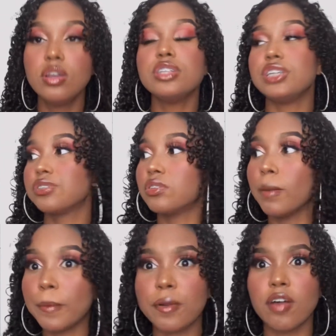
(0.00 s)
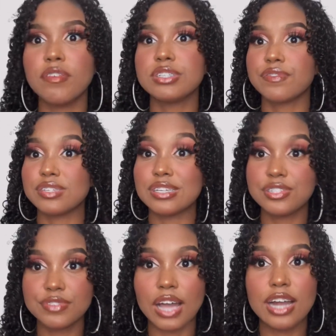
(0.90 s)
tinha que estudar pra prova, tinha que fazer
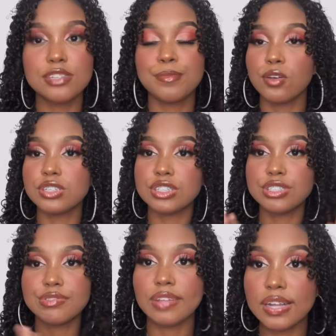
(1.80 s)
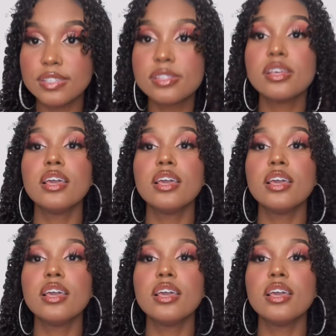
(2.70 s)
atividades, milhões de atividades,